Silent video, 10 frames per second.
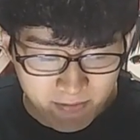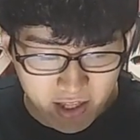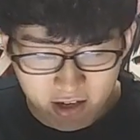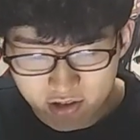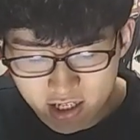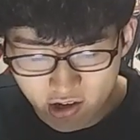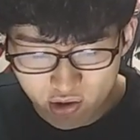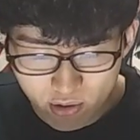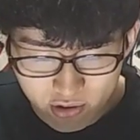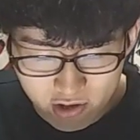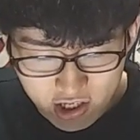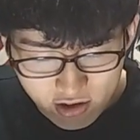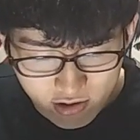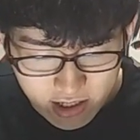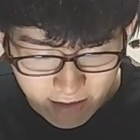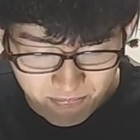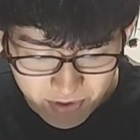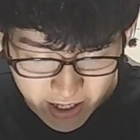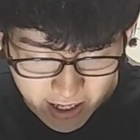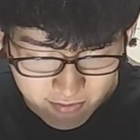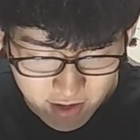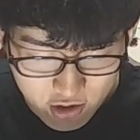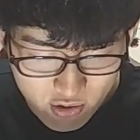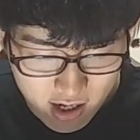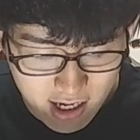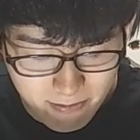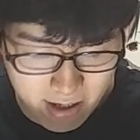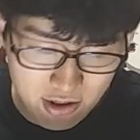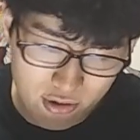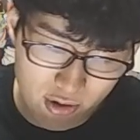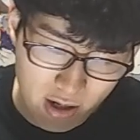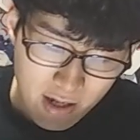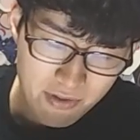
で、薬屋の独り言2種類あって、て、で、小学館版と、